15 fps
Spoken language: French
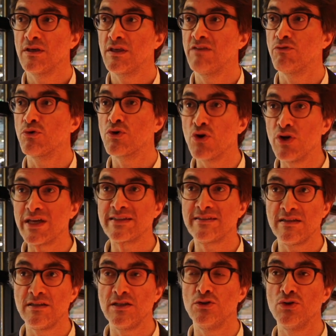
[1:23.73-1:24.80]
qui vont
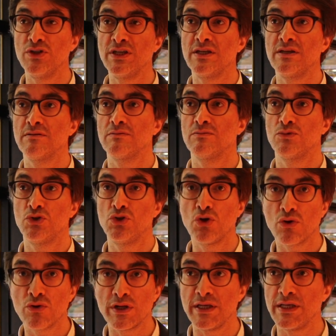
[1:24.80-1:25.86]
collecter des données
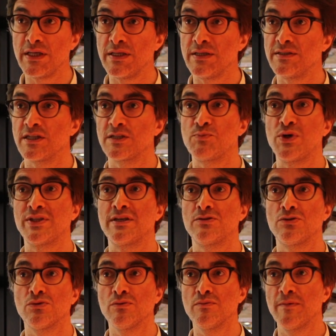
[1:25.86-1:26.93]
dans les
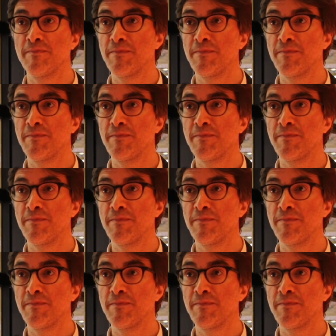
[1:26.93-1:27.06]
exploitations,